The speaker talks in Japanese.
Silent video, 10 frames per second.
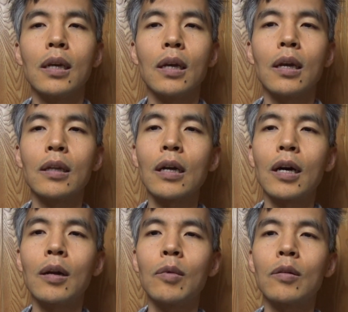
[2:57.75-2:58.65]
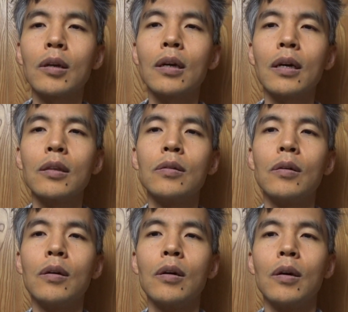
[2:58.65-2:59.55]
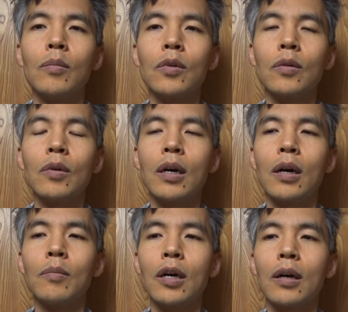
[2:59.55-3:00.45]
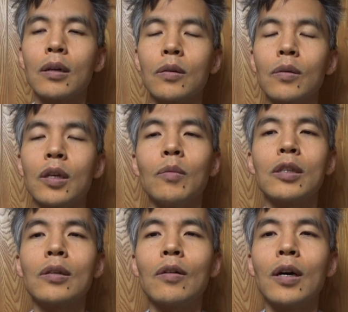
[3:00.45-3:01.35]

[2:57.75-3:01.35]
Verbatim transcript: えー、宝箱以外のものはまあそういう秘密で